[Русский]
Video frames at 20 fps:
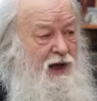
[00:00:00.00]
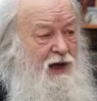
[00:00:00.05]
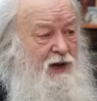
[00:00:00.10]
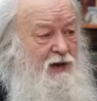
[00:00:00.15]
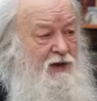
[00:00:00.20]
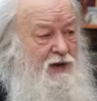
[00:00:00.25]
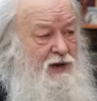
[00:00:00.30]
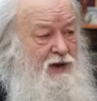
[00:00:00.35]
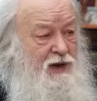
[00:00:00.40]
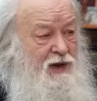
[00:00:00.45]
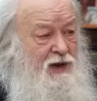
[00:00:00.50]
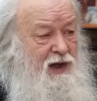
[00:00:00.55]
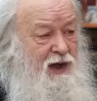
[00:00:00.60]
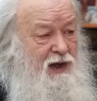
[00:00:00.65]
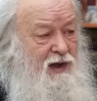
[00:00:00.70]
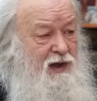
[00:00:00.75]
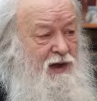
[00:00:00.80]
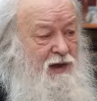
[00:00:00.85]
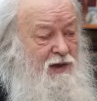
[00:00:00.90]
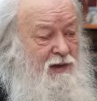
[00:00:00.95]
люди
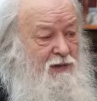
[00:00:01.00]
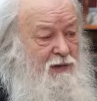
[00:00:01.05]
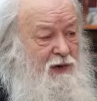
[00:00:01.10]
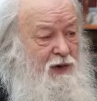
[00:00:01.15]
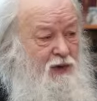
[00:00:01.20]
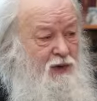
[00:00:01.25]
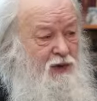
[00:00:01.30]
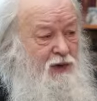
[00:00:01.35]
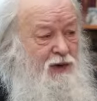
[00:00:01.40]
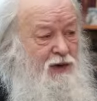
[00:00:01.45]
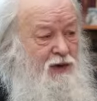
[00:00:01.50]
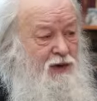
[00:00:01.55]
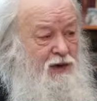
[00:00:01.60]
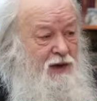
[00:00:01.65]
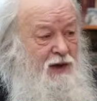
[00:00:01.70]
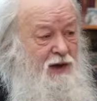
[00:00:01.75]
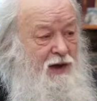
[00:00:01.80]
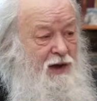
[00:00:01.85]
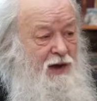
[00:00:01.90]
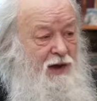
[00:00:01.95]
так приходят